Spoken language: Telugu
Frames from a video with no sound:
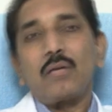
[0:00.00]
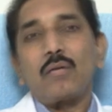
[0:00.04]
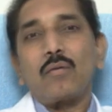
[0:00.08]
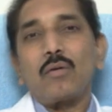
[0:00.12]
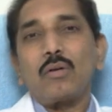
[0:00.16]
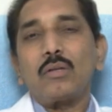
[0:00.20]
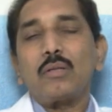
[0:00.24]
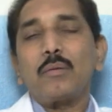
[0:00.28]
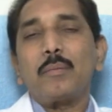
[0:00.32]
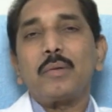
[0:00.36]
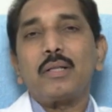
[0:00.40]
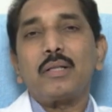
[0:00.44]

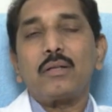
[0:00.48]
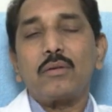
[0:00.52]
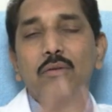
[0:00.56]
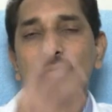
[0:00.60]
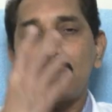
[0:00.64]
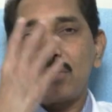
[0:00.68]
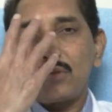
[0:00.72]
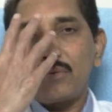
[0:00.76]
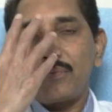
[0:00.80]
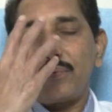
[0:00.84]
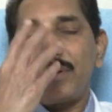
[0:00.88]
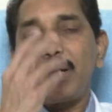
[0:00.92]
కొంతమంది
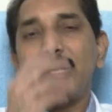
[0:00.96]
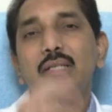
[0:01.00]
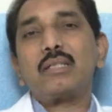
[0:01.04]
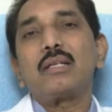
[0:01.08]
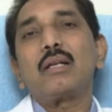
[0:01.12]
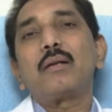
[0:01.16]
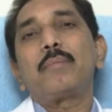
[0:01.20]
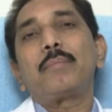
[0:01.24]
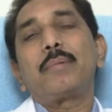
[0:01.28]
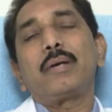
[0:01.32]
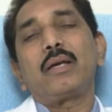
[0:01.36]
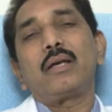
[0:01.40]
కొంచెం
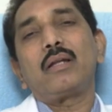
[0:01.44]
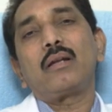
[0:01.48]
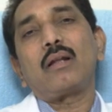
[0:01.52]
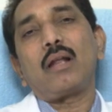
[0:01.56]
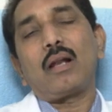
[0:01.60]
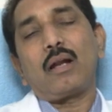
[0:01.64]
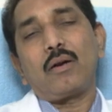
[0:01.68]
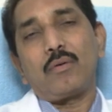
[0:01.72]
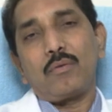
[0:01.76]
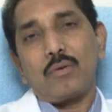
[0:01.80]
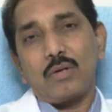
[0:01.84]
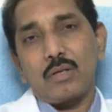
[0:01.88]
ఫేషియల్ పెయిన్
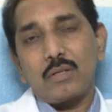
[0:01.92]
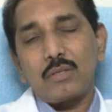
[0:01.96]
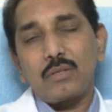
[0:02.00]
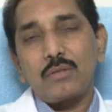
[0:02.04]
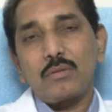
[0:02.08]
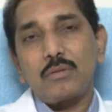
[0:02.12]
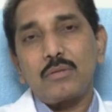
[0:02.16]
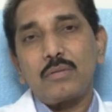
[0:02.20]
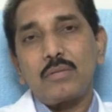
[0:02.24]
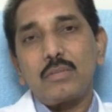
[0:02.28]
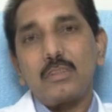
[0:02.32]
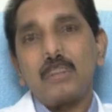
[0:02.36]
అలా
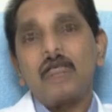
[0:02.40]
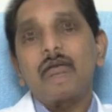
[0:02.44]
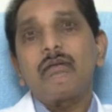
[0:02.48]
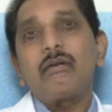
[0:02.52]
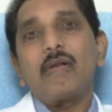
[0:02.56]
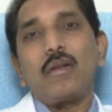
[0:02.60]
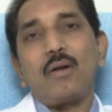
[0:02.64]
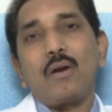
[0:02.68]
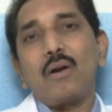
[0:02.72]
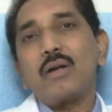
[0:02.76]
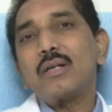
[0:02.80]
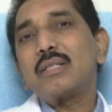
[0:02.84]
ఉండొచ్చు ఇది
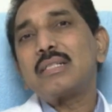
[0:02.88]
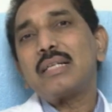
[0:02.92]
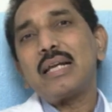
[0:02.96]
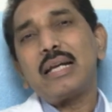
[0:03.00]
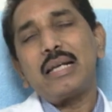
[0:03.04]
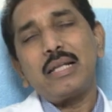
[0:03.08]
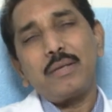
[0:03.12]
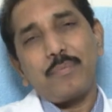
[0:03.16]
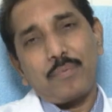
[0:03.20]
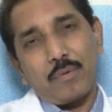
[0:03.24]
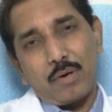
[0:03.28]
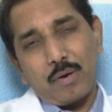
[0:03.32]
లాంగ్
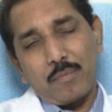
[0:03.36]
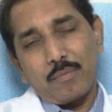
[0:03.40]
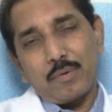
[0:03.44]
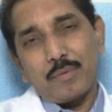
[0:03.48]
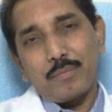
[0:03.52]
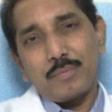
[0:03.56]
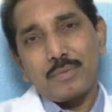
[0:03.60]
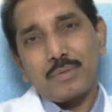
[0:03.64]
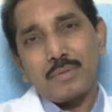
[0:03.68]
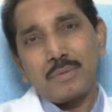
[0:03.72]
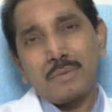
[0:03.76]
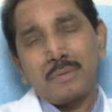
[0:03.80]
స్టాండింగ్
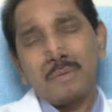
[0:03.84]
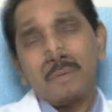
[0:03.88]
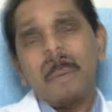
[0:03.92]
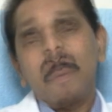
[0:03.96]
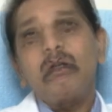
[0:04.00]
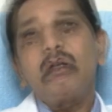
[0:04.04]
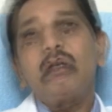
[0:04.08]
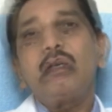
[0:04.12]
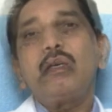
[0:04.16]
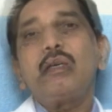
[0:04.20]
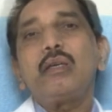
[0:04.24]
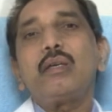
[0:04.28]
ప్రాబ్లమ్స్
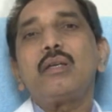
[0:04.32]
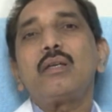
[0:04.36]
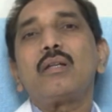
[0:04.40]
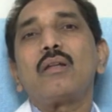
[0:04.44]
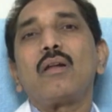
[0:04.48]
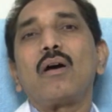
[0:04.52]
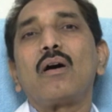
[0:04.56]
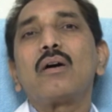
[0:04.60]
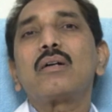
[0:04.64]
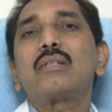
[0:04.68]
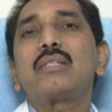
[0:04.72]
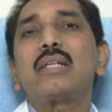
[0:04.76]
ఈ
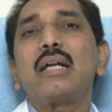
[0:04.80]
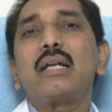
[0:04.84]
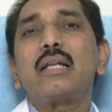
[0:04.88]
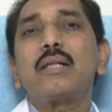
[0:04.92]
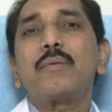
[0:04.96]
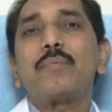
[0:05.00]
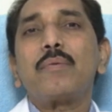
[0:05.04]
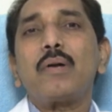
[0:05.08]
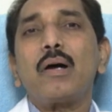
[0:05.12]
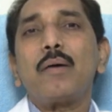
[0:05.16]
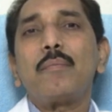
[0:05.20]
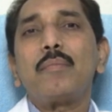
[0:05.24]
లాంగ్
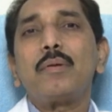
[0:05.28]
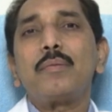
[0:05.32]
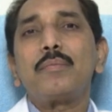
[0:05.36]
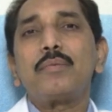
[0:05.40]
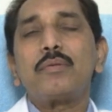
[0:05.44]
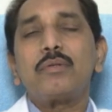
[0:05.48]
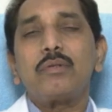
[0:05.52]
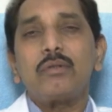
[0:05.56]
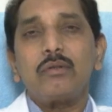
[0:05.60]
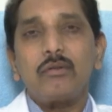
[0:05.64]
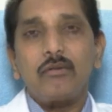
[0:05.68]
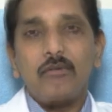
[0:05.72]
స్టాండింగ్
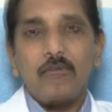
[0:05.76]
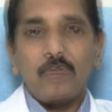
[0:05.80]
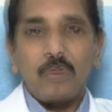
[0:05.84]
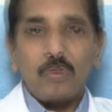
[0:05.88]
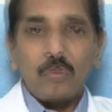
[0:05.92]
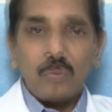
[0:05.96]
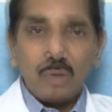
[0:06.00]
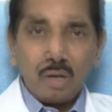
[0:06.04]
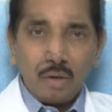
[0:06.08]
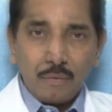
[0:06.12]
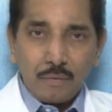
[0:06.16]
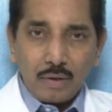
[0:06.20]
ప్రాబ్లమ్స్
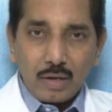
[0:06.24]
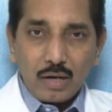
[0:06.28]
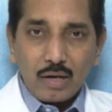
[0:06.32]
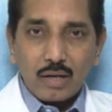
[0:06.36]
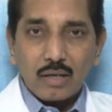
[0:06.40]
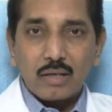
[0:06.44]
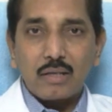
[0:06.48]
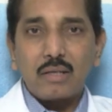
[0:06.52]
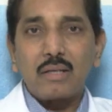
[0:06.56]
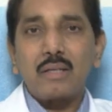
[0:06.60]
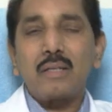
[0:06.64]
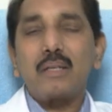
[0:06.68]
ఉన్న
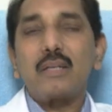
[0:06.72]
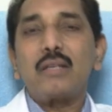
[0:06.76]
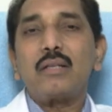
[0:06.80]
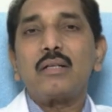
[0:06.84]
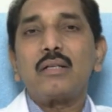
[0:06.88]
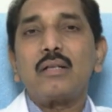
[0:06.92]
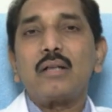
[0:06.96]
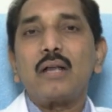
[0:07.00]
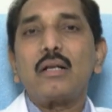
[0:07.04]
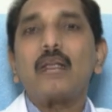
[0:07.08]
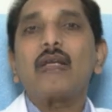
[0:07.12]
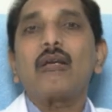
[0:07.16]
వాళ్ళకి
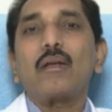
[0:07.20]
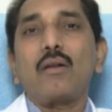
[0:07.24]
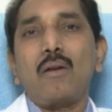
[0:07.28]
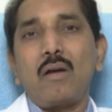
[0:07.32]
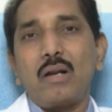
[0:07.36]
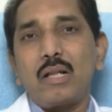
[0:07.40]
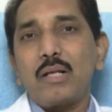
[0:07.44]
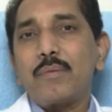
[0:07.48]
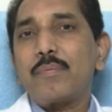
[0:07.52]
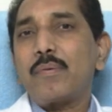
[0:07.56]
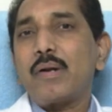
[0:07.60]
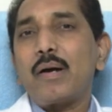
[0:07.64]
అంటే
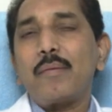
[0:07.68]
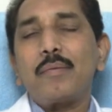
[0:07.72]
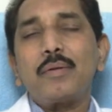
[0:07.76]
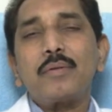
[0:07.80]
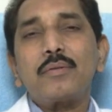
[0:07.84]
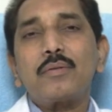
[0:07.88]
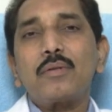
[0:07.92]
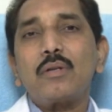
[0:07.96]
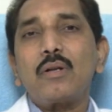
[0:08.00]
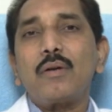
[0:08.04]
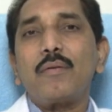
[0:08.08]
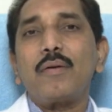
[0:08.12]
క్రానిక్
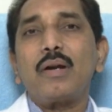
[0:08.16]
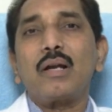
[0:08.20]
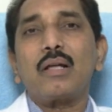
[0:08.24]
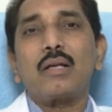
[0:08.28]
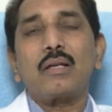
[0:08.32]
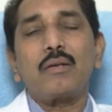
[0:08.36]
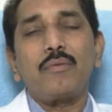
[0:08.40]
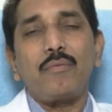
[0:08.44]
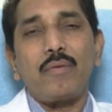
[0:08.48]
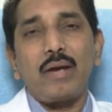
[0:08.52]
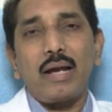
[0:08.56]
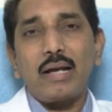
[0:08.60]
ప్రాబ్లమ్స్ ఉన్న
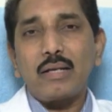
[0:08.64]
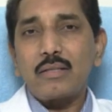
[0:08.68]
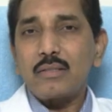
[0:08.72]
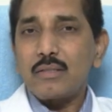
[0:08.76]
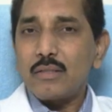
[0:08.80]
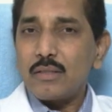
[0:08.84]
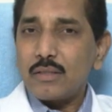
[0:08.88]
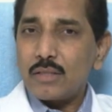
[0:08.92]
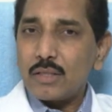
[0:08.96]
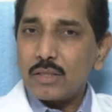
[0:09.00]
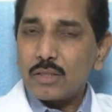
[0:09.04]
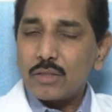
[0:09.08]
వాళ్ళకి
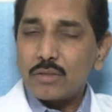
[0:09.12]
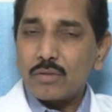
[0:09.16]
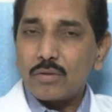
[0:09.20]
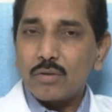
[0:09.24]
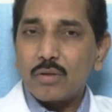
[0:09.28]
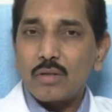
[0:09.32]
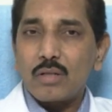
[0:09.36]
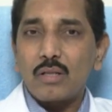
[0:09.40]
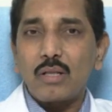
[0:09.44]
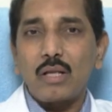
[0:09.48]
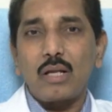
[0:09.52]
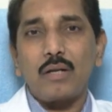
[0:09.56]
వ్యాక్సిన్
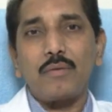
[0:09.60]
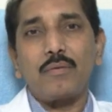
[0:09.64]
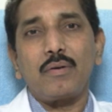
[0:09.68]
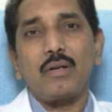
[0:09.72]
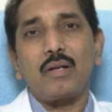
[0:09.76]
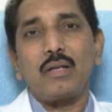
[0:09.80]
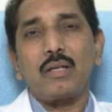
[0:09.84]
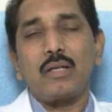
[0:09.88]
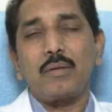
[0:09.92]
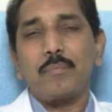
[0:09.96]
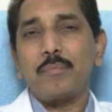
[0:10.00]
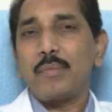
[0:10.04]
తీసుకున్న
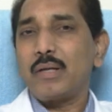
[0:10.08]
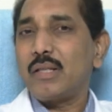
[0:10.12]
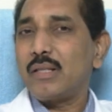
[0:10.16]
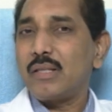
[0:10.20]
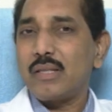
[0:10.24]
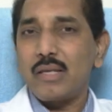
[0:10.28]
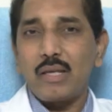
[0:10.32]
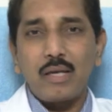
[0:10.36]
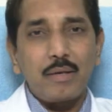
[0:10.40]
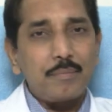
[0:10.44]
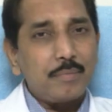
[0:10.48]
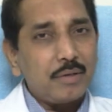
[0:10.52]
దానివల్ల
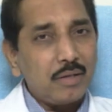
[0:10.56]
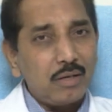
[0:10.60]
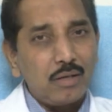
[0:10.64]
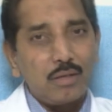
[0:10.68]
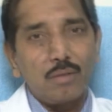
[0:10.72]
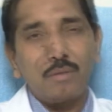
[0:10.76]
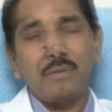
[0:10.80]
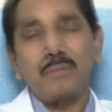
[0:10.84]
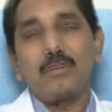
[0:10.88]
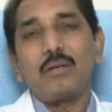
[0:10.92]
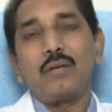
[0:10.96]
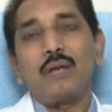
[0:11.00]
ఇబ్బంది ఏమీ
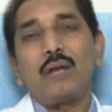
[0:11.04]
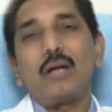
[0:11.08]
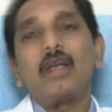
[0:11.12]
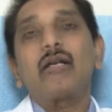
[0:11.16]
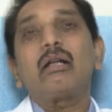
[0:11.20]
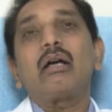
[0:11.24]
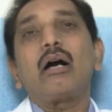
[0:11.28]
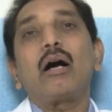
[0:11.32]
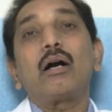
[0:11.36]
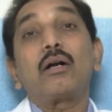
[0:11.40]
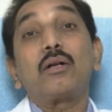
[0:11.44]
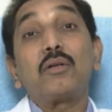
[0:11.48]
లేదు
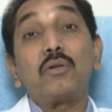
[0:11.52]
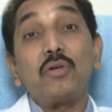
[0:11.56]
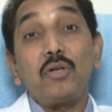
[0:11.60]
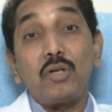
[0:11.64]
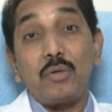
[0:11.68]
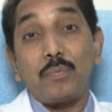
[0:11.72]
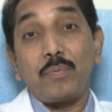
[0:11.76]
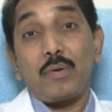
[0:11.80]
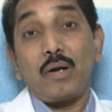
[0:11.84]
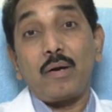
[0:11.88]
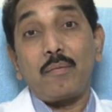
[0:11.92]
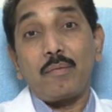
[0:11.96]
అంటే
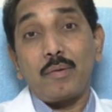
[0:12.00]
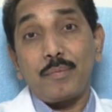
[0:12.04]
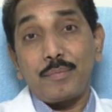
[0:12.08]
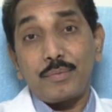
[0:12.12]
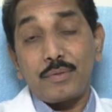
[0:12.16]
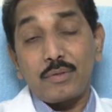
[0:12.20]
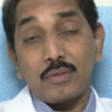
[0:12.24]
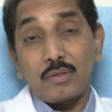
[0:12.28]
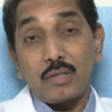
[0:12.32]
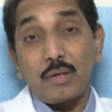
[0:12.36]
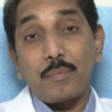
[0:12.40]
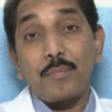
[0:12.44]
అక్యూట్
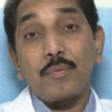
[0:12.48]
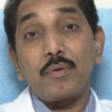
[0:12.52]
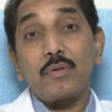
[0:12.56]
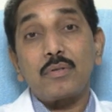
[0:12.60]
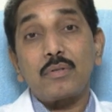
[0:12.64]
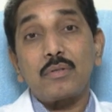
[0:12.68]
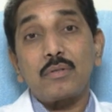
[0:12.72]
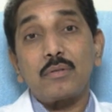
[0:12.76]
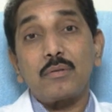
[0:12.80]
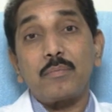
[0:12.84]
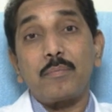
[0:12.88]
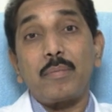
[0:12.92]
ప్రాబ్లమ్స్
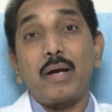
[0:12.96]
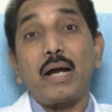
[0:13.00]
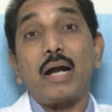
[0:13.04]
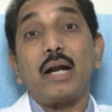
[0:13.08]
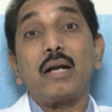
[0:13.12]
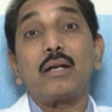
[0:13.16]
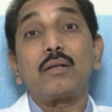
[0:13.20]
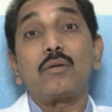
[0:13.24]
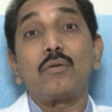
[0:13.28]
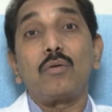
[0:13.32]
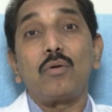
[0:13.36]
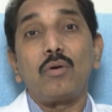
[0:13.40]
సపోజ్
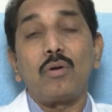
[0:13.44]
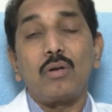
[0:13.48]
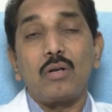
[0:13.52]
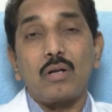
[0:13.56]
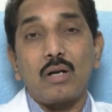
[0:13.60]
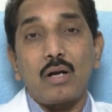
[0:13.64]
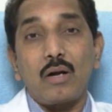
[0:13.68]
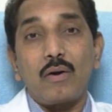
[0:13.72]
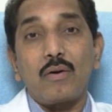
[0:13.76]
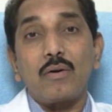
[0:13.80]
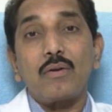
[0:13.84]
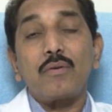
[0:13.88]
బ్యాడ్ కోల్డ్
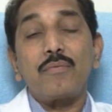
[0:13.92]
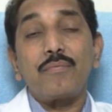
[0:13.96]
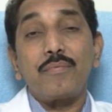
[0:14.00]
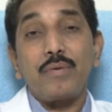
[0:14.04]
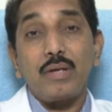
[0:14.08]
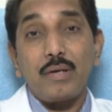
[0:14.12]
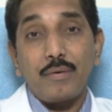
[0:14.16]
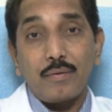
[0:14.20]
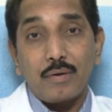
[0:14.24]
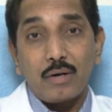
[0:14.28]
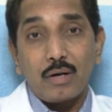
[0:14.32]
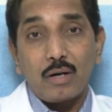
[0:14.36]
రావడం
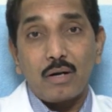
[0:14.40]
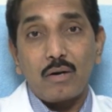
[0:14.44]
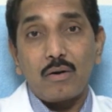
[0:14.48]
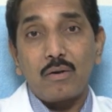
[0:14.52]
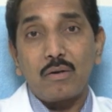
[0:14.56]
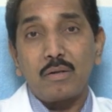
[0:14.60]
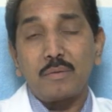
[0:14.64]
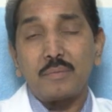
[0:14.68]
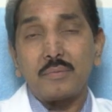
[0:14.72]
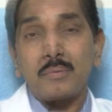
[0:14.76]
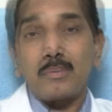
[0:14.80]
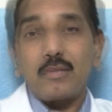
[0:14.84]
ఫీవర్
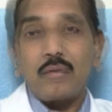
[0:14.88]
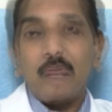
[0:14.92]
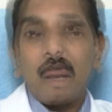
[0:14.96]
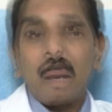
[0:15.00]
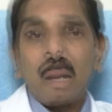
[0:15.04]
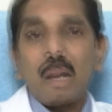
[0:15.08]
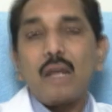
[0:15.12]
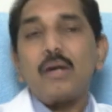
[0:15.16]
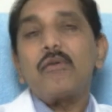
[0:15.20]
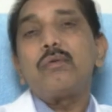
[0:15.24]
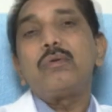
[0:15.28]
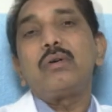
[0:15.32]
రావడం
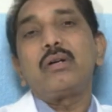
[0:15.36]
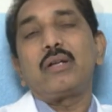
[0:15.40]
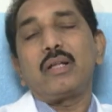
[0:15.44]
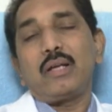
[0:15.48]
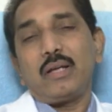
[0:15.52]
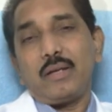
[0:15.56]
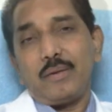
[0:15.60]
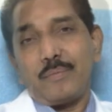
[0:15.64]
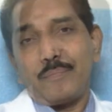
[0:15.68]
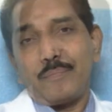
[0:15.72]
అలా ఉంటే